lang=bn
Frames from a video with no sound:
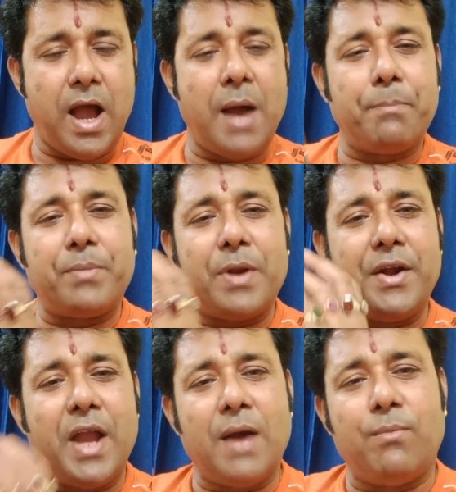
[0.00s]
আপনার
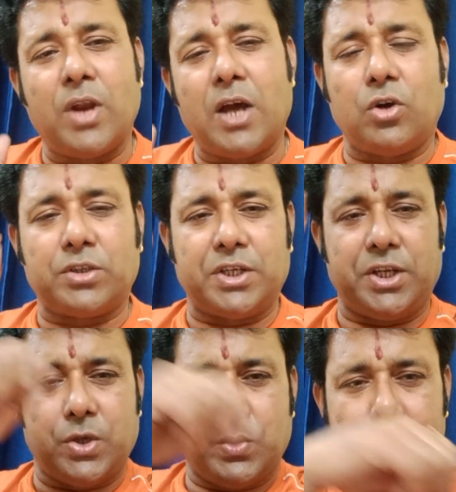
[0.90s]
না বলা
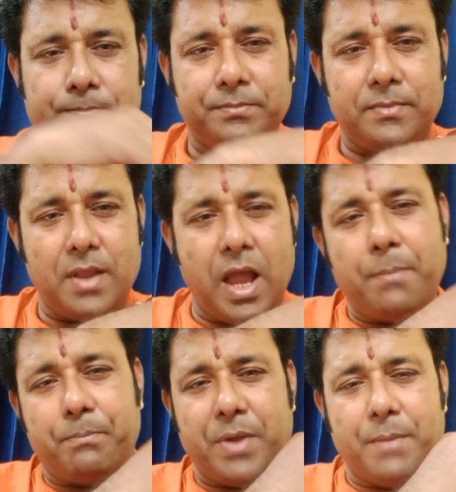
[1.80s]
কথাটিকেও
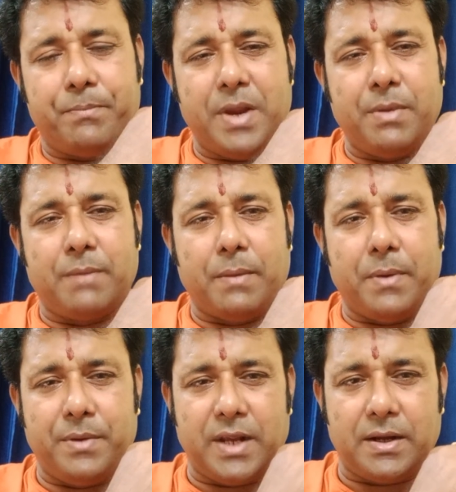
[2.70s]
আপনার প্রেমিক বা
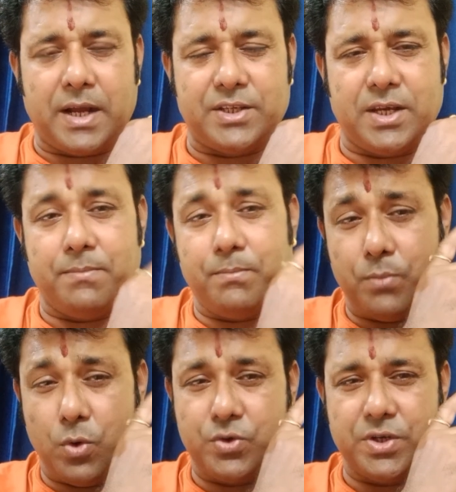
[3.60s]
প্রেমিকার কাছে
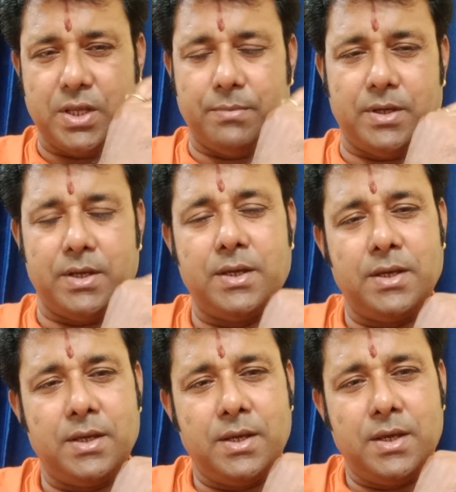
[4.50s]
পৌঁছে দেবে
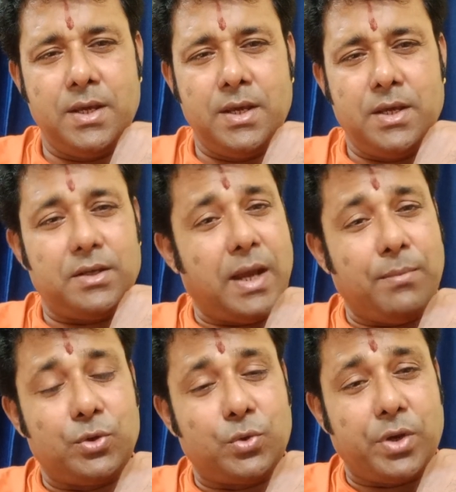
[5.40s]

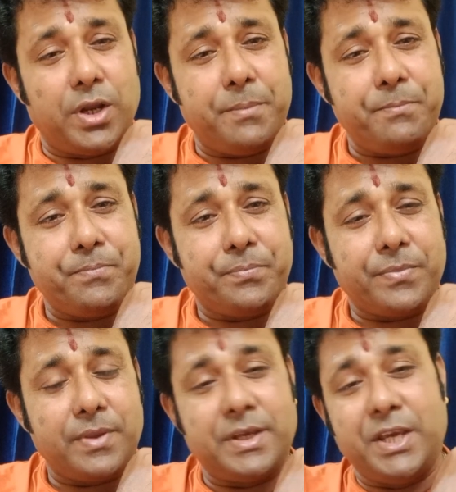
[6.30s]
কেমন করে
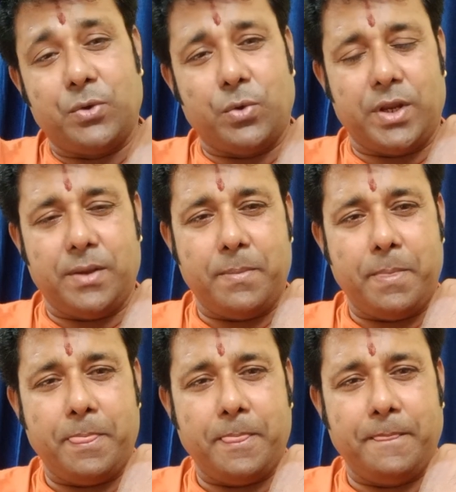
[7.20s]
কি করে
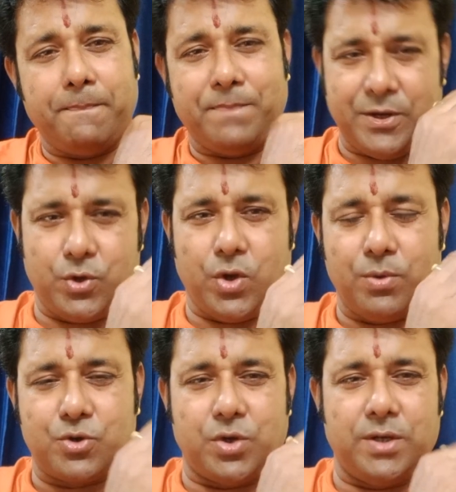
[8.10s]
তার জন্য
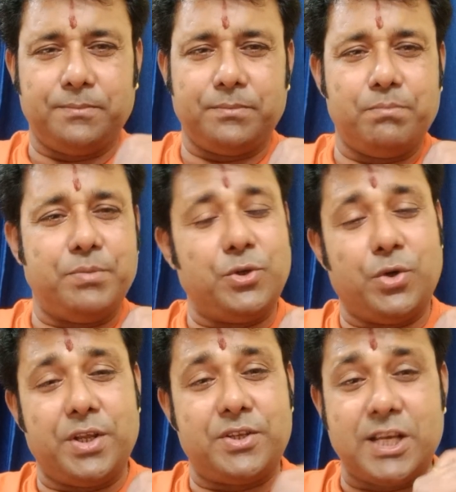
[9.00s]
অবশ্যই
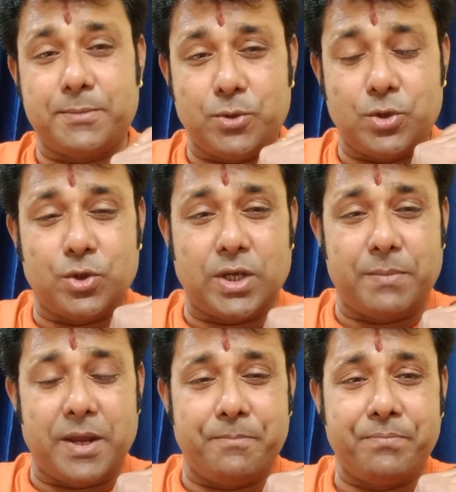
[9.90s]
ভিডিওটি শেষ পর্যন্ত
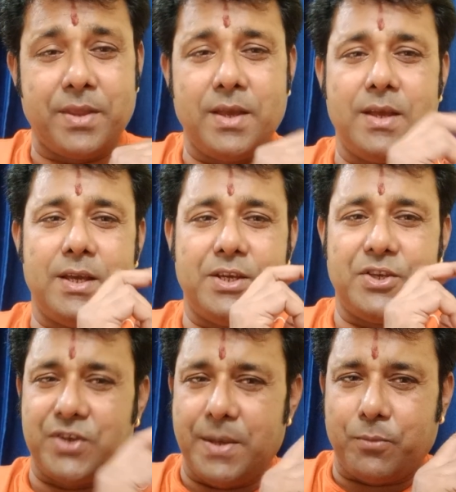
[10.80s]
দেখবেন
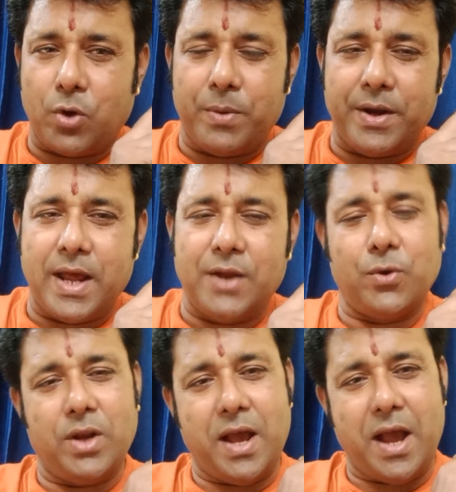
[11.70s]
স্কিপ করবেন না
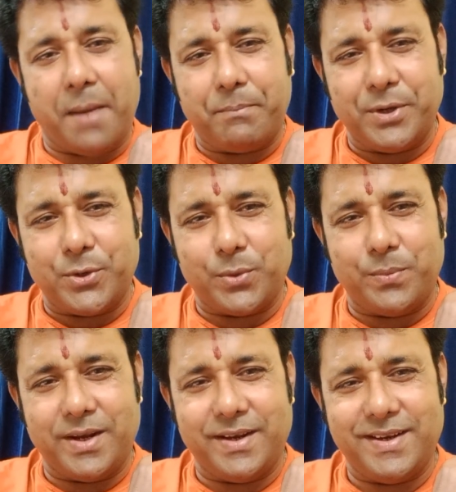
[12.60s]
নইলে আপনি
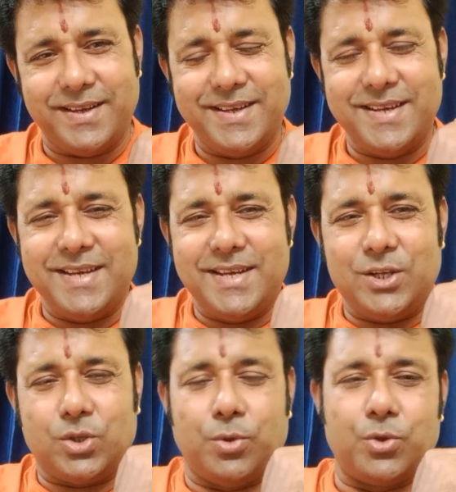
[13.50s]
ঠকবেন
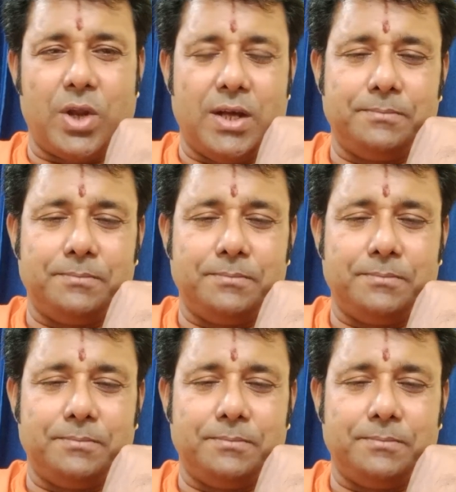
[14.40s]
তো বন্ধুরা